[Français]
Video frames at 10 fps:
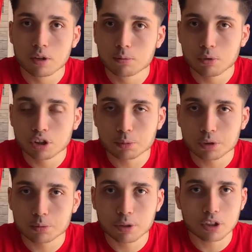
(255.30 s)
moi, je
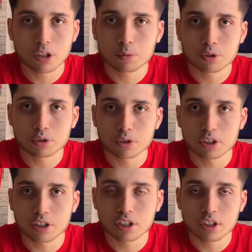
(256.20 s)
pense pas quand même que ça aurait
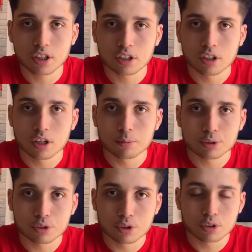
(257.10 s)
été le cas.
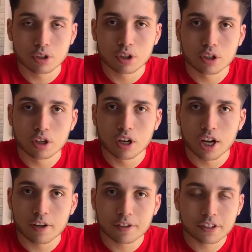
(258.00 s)
Parce que,
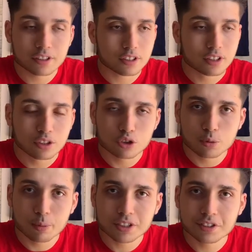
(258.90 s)
avec ce
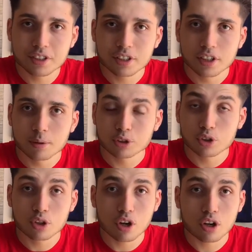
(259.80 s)
passé, parce
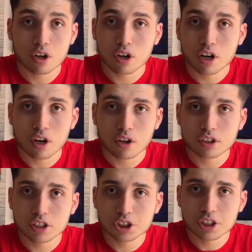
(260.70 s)
que, en
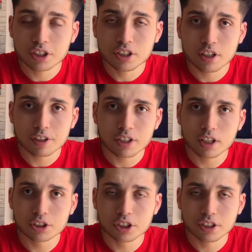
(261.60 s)
Algérie, avec
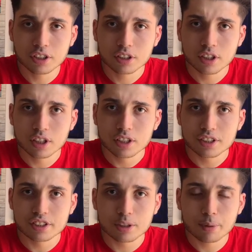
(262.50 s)
l'Algérie, il
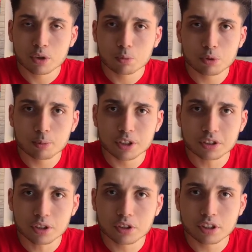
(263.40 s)
s'est pas non plus
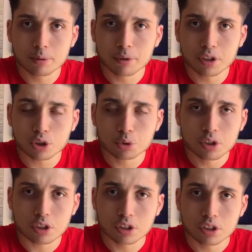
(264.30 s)
passé des, meilleurs
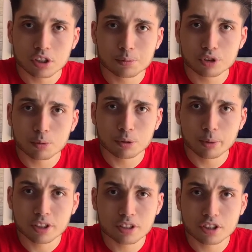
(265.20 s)
joueurs. Il me semble pas
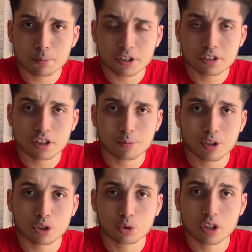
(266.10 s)
qu'il s'est passé des
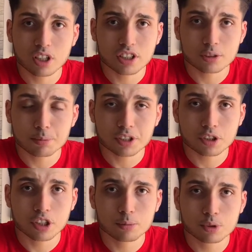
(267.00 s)
meilleurs joueurs. Là, il se passe quand
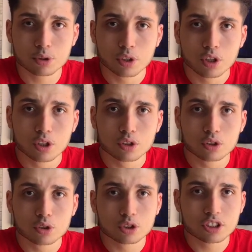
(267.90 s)
même de,
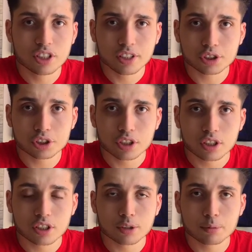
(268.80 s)
de, Ziyech,
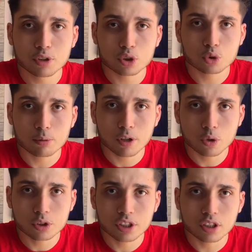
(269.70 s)
un des meilleurs joueurs
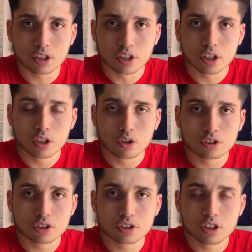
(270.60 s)
marocains,
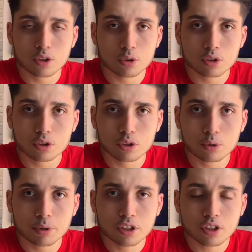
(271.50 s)
si ce n'est le,
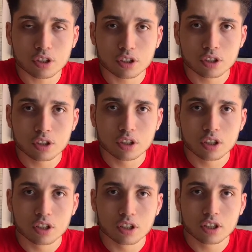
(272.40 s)
meilleur.
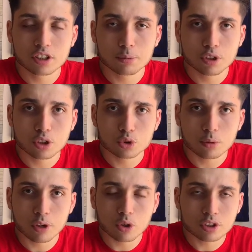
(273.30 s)
L'un des meilleurs joueurs
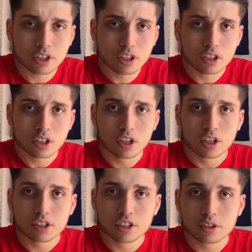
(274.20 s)
marocains
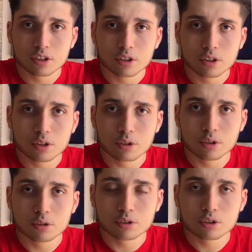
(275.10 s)
qui ne
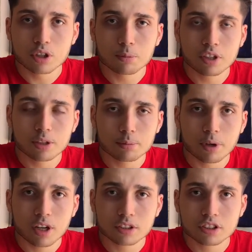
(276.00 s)
semblait
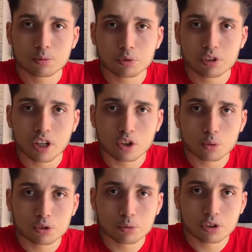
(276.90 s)
pas disputer la Coupe
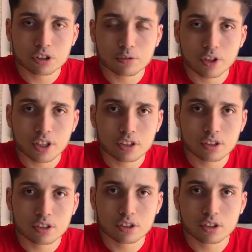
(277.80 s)
du Monde si Vaïd
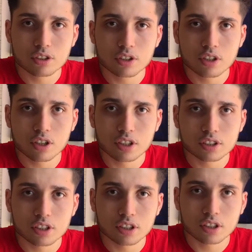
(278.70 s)
euh,
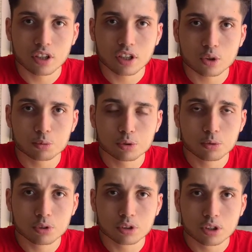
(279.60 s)
était à la Coupe du
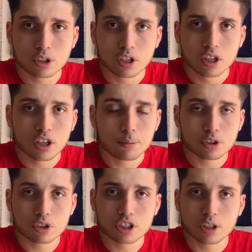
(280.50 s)
Monde. Là,
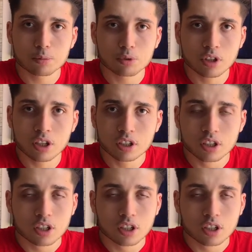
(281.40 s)
maintenant qu'il est plus là,